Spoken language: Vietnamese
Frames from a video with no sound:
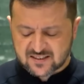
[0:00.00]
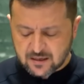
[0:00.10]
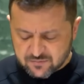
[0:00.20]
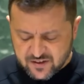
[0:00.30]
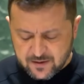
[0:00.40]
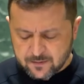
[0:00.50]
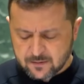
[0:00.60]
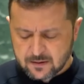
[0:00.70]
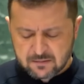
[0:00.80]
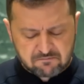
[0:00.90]
Đó là điều
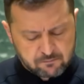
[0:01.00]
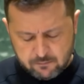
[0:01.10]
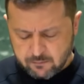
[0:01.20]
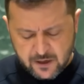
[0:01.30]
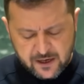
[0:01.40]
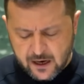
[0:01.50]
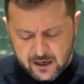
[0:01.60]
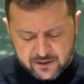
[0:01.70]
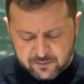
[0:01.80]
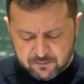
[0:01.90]
mà nhiều người đang
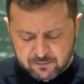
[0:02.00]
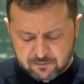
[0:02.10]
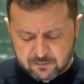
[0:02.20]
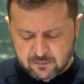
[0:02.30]
tưởng tượng